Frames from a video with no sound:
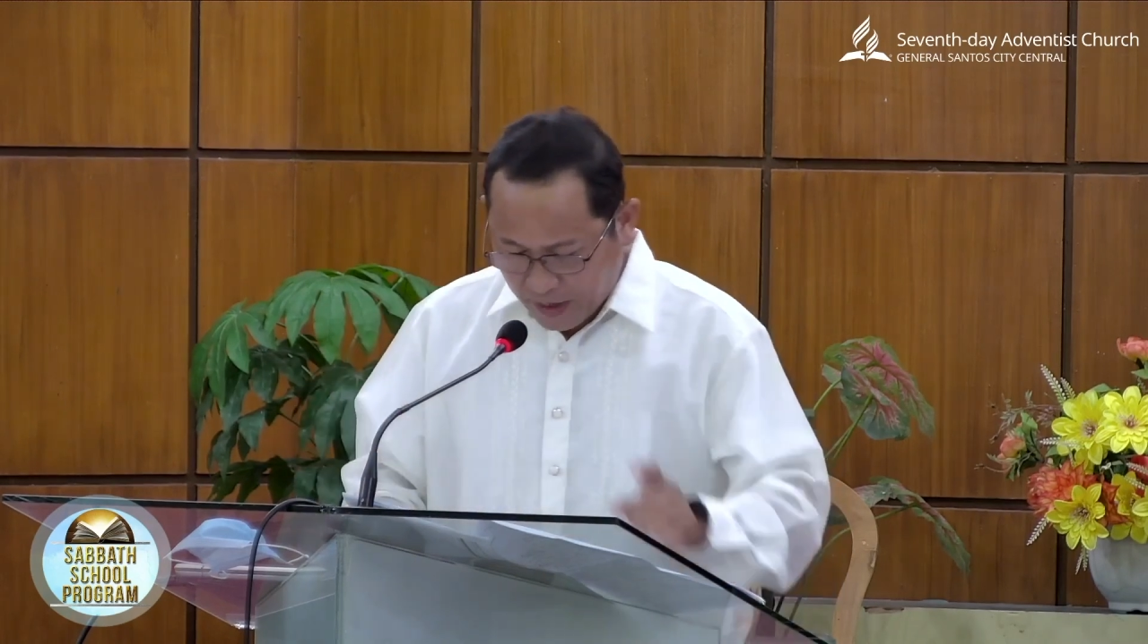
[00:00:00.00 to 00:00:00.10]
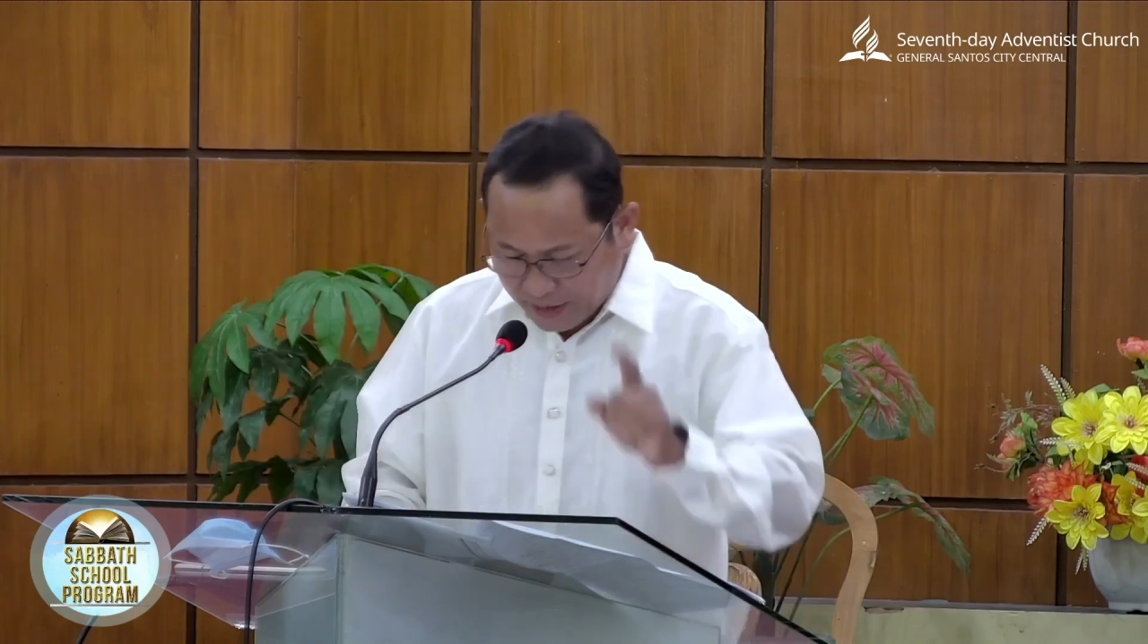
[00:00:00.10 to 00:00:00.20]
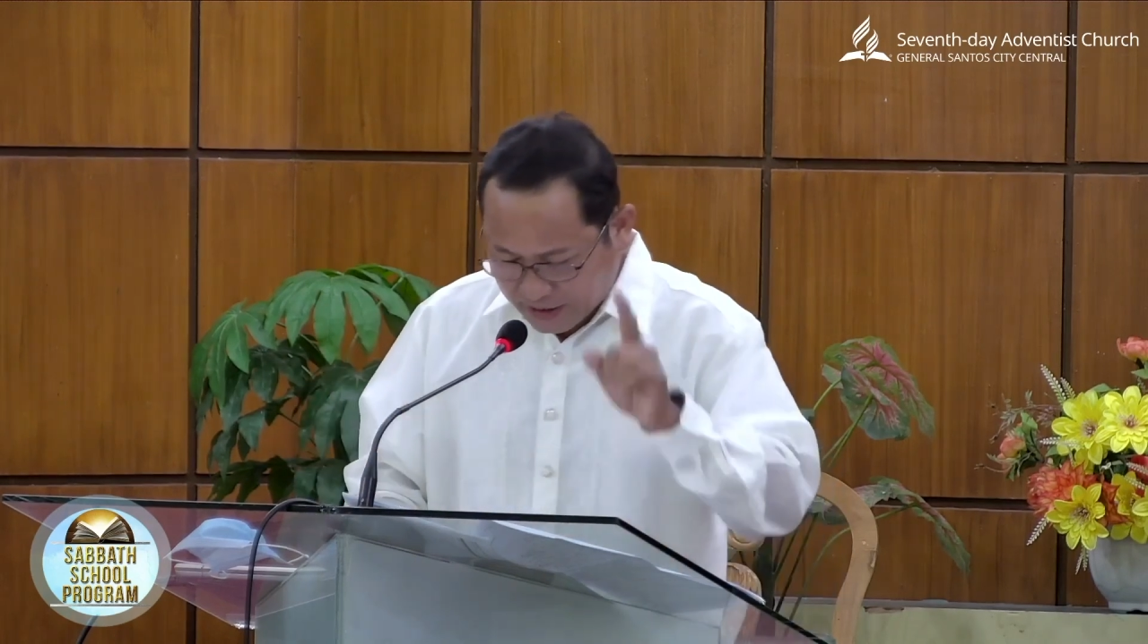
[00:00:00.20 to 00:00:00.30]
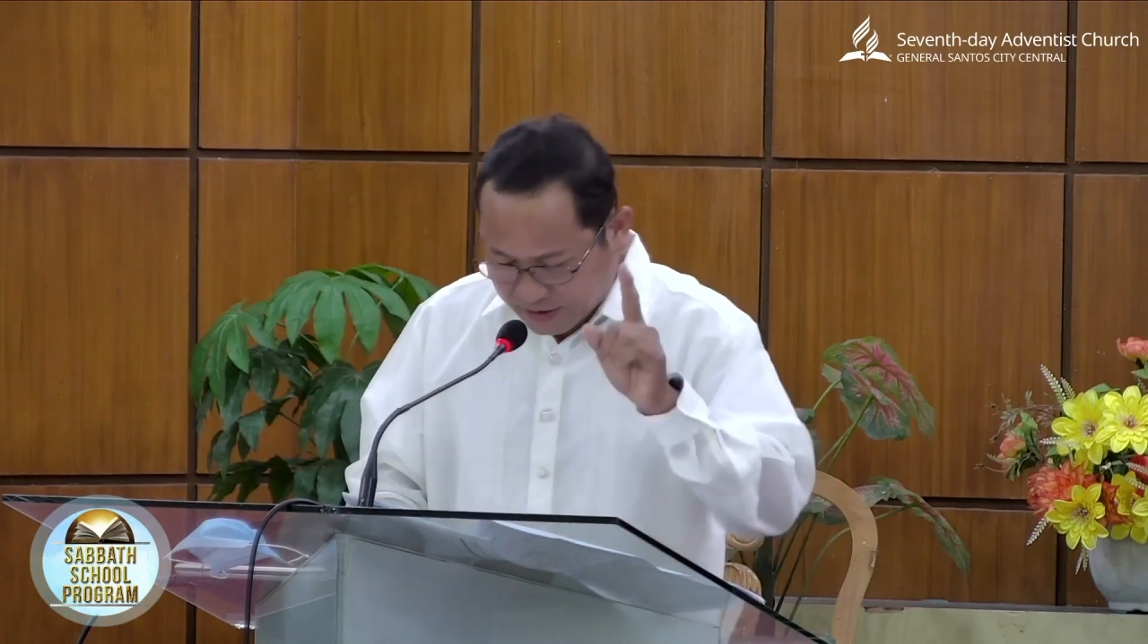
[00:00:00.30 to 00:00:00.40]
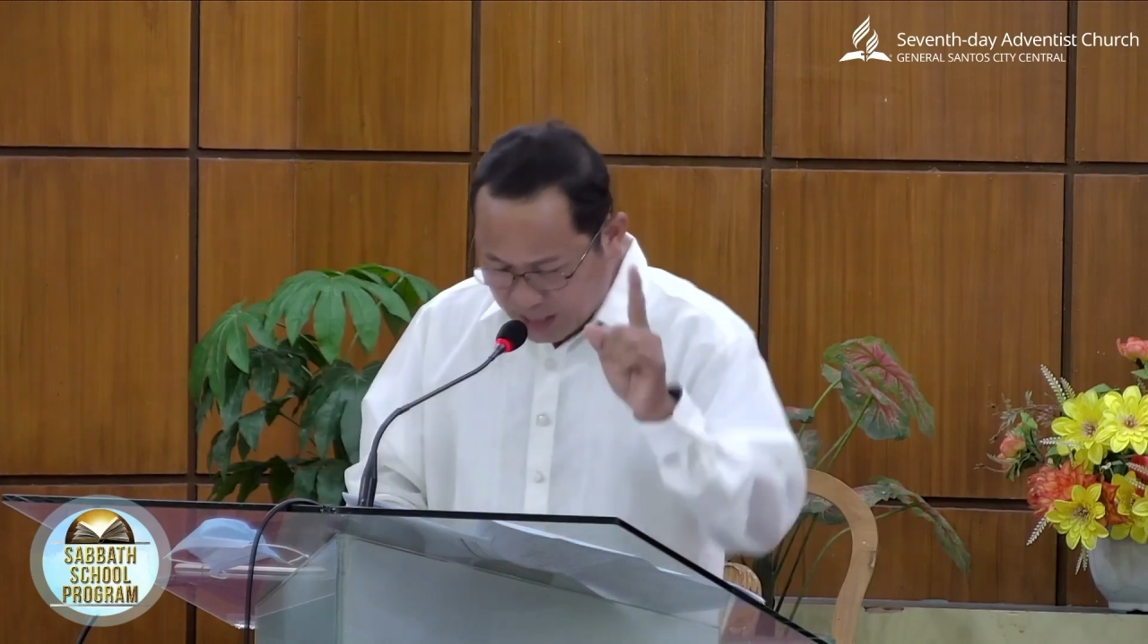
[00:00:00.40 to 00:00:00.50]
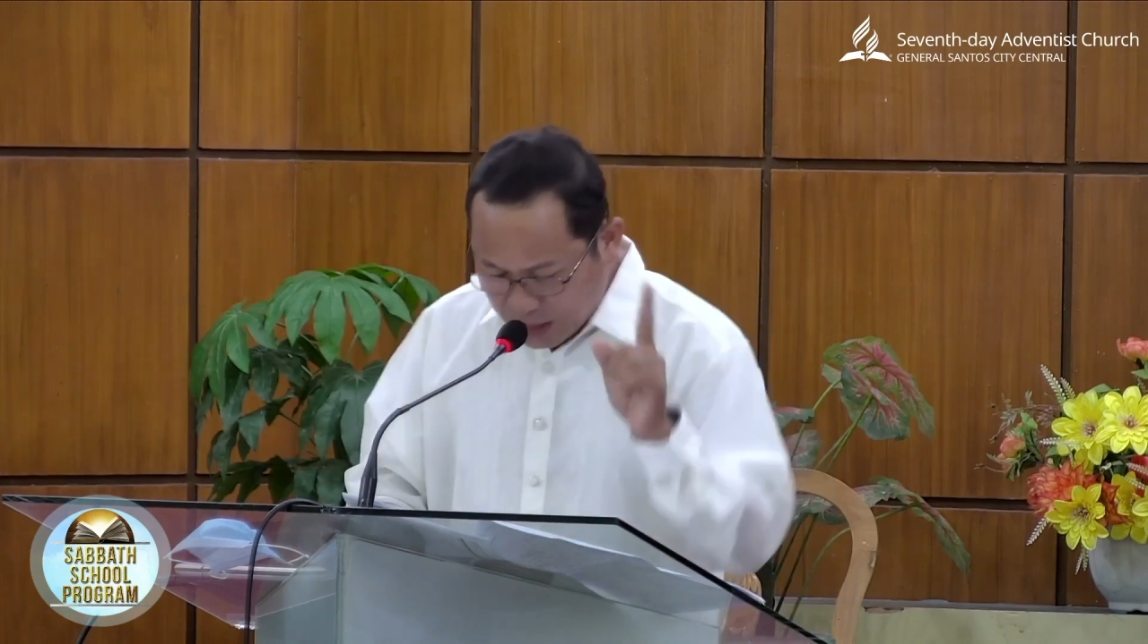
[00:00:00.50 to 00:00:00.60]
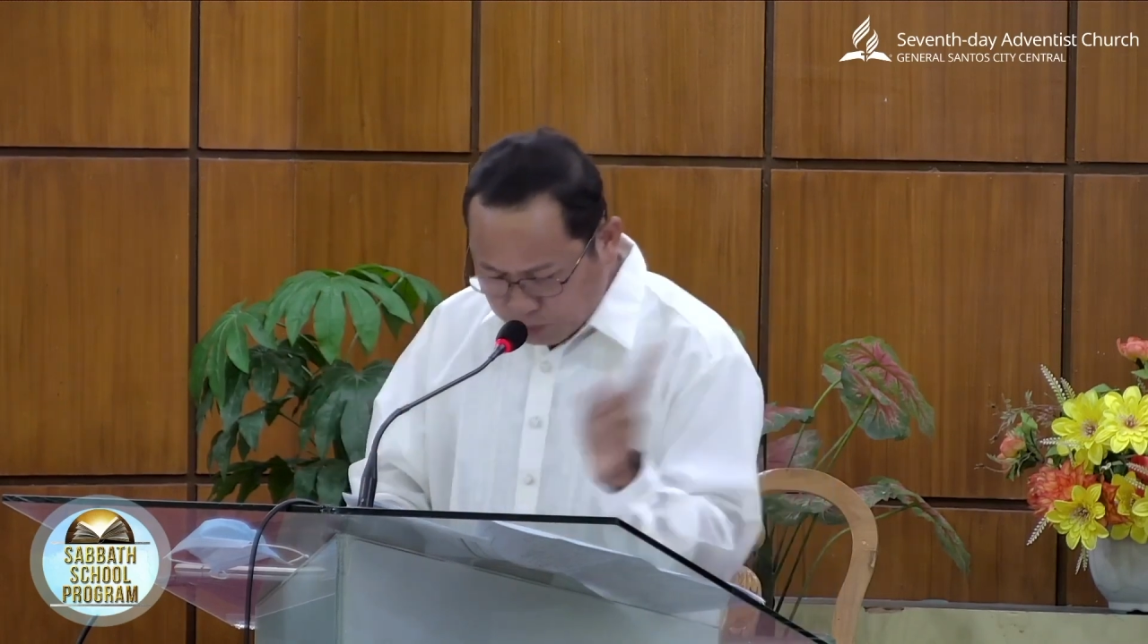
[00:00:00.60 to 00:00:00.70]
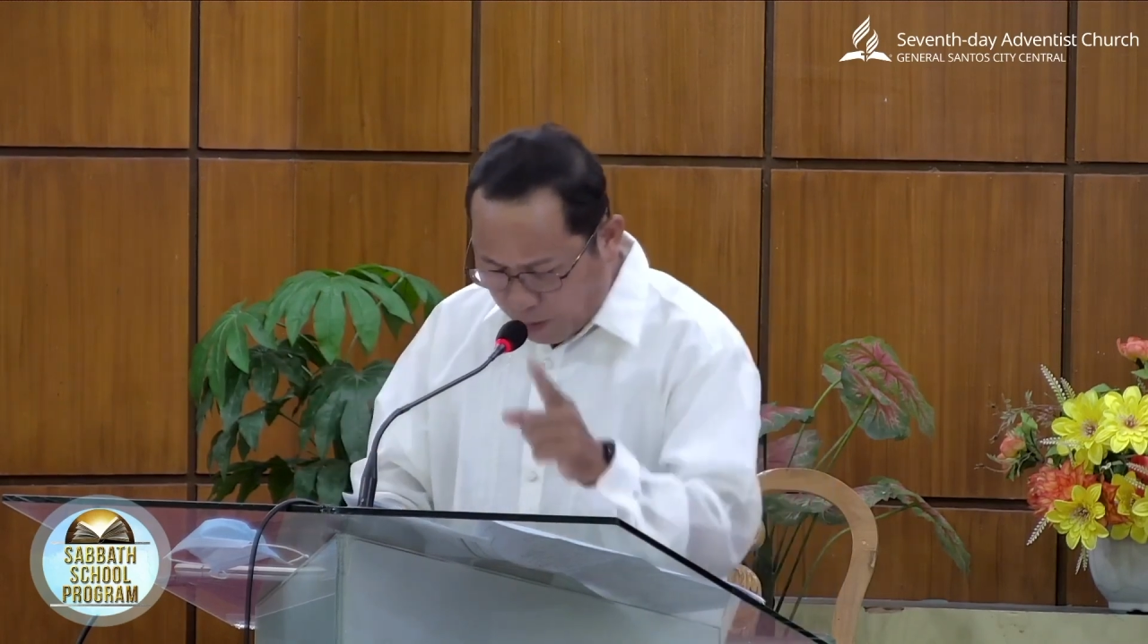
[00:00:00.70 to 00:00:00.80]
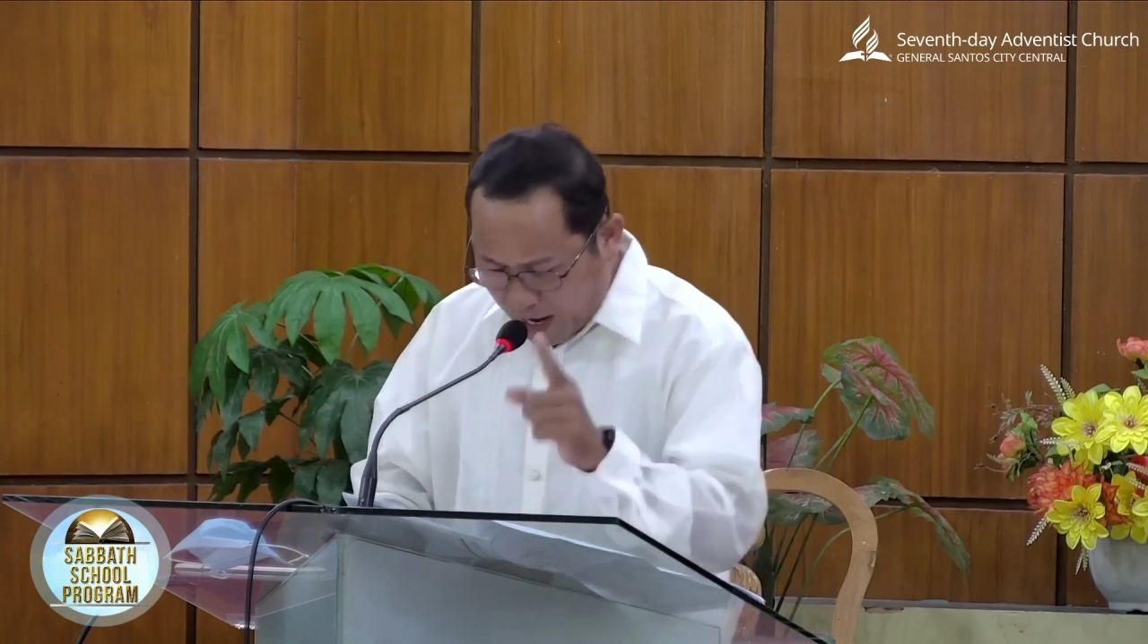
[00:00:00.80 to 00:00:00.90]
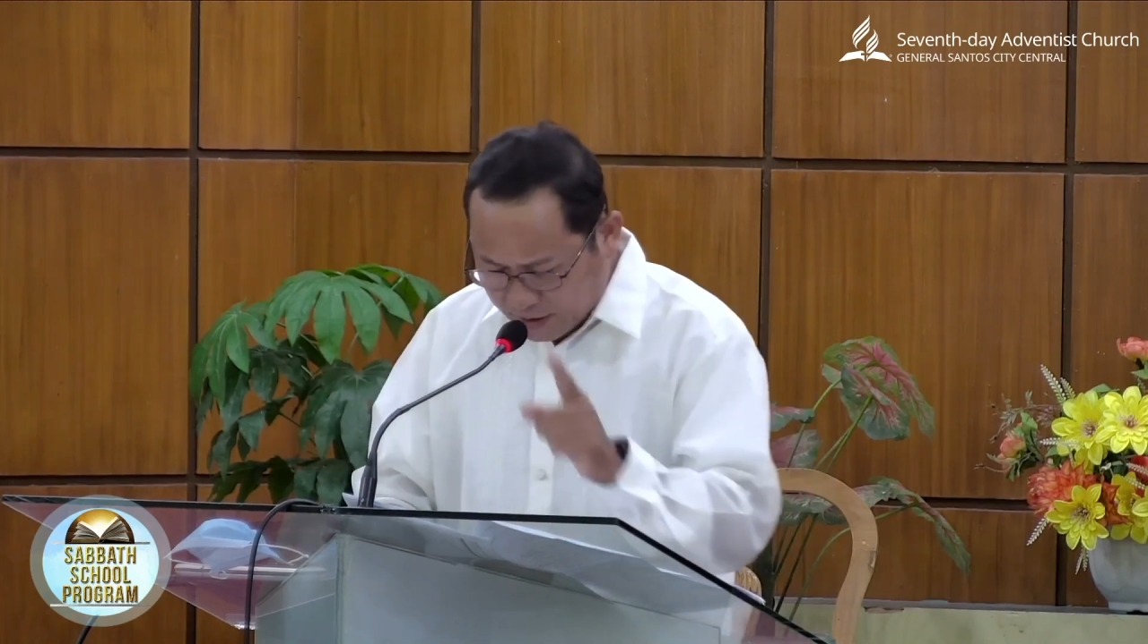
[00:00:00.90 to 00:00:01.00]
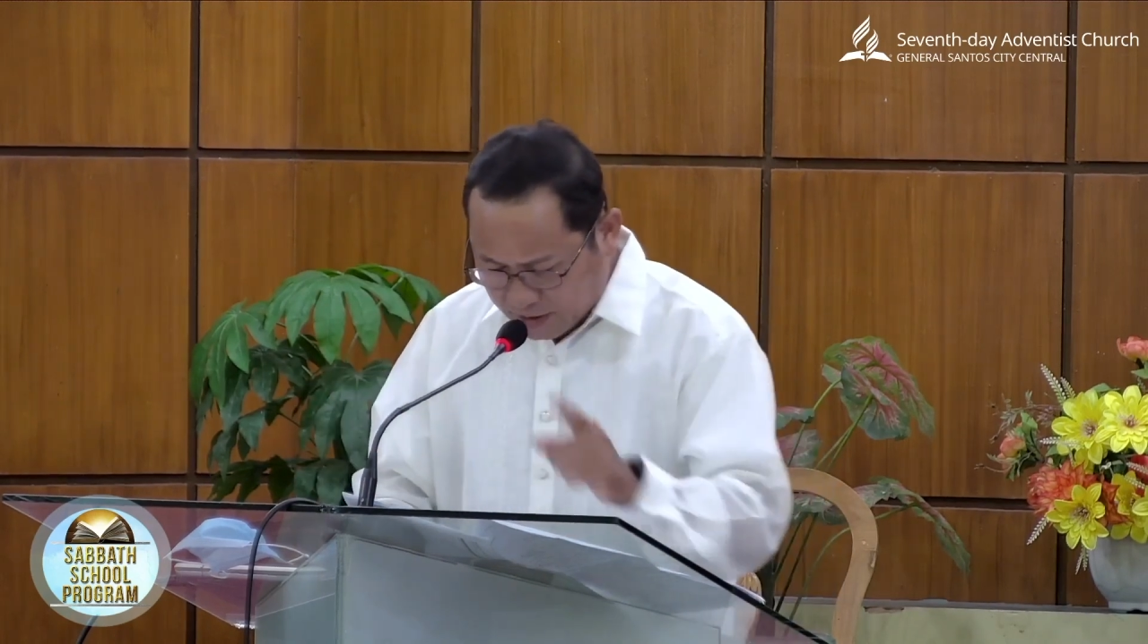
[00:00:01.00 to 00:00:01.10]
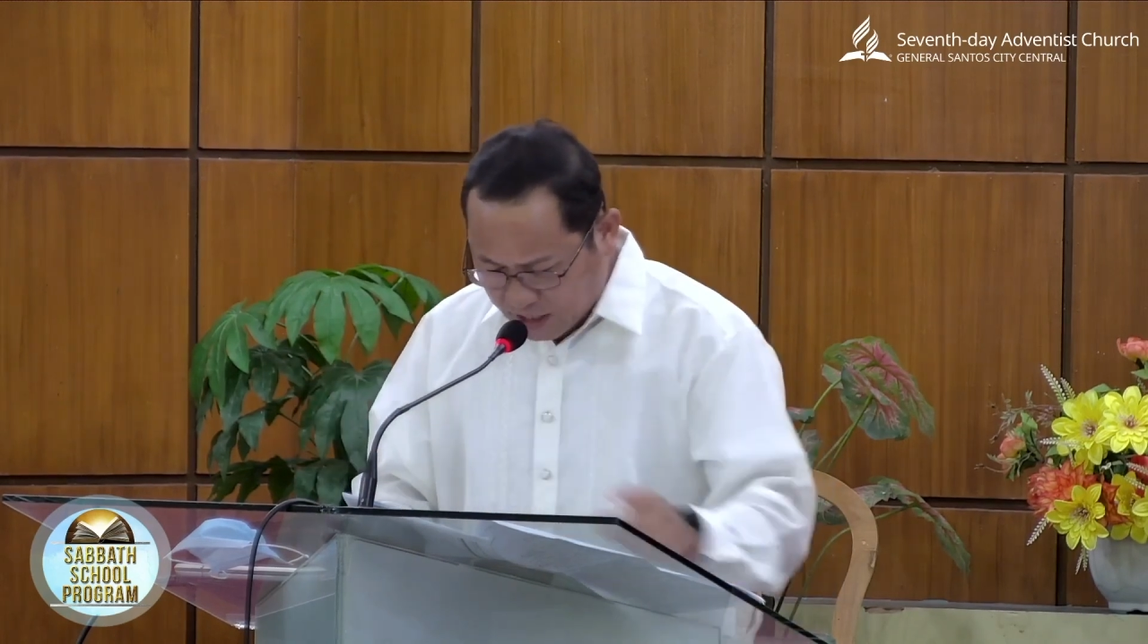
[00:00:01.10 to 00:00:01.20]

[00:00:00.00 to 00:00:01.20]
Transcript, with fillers: that despite